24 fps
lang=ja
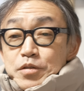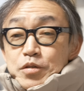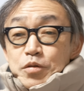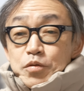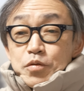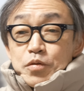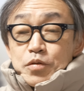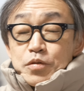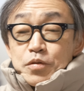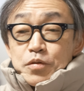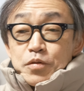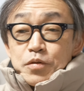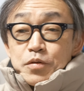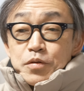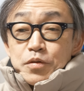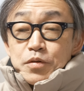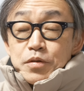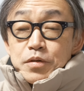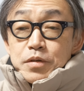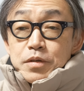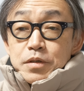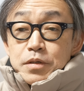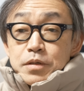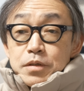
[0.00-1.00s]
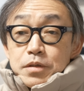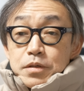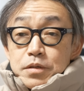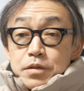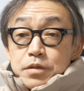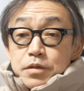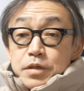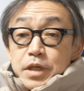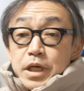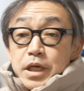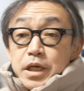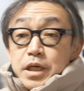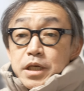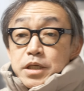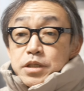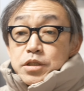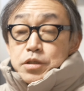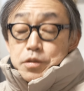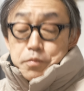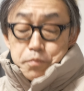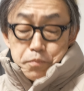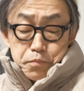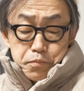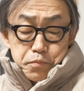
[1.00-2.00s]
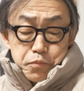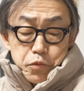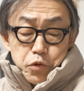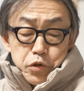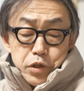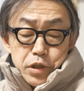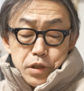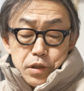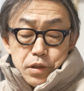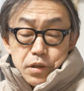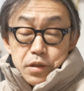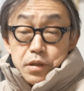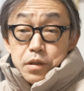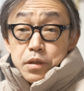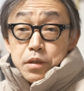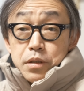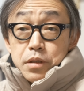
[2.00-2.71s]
ちょっとそのグレージュっぽい